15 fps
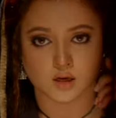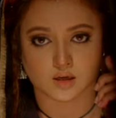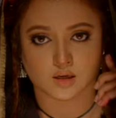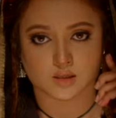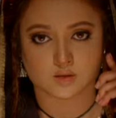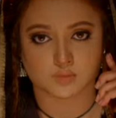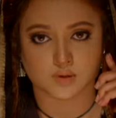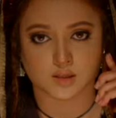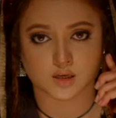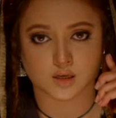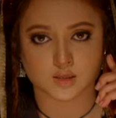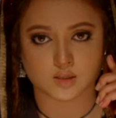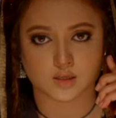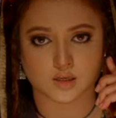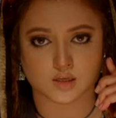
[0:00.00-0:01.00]
हरगिज
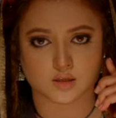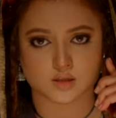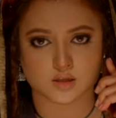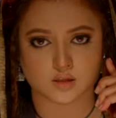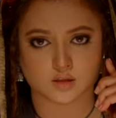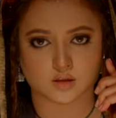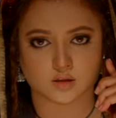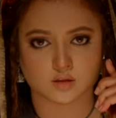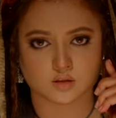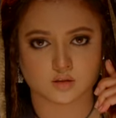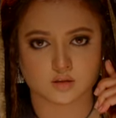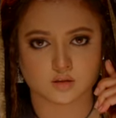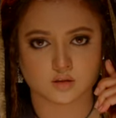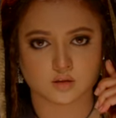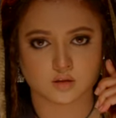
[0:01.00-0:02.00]
बर्दाश्त नहीं कर सकती
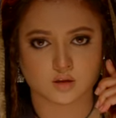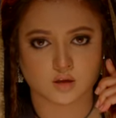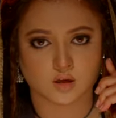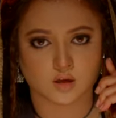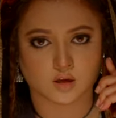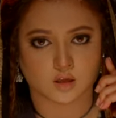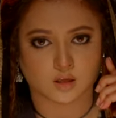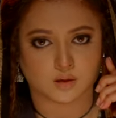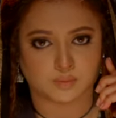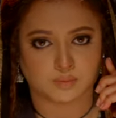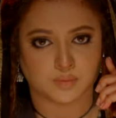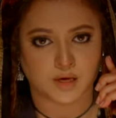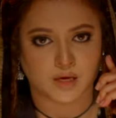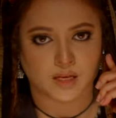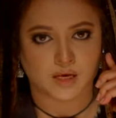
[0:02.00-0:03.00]
कि
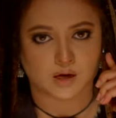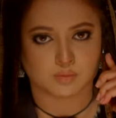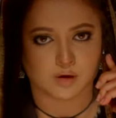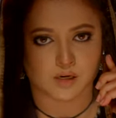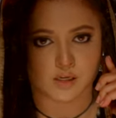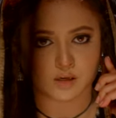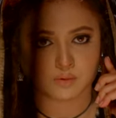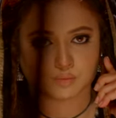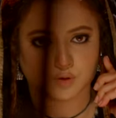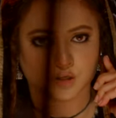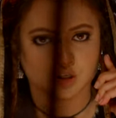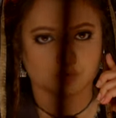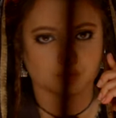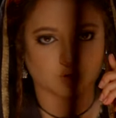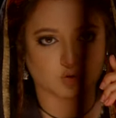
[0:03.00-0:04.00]
मेरे अमल के
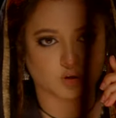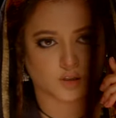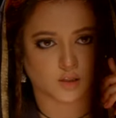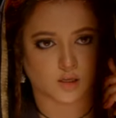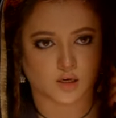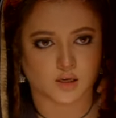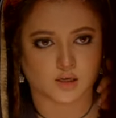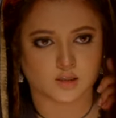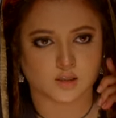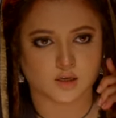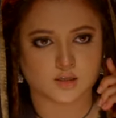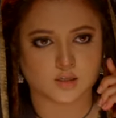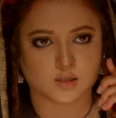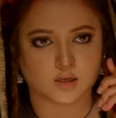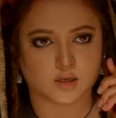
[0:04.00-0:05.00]
बीच में कोई दखल
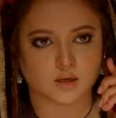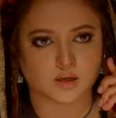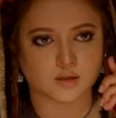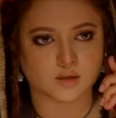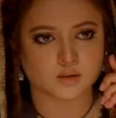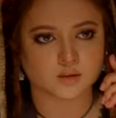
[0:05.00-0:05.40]
अंदाजी करे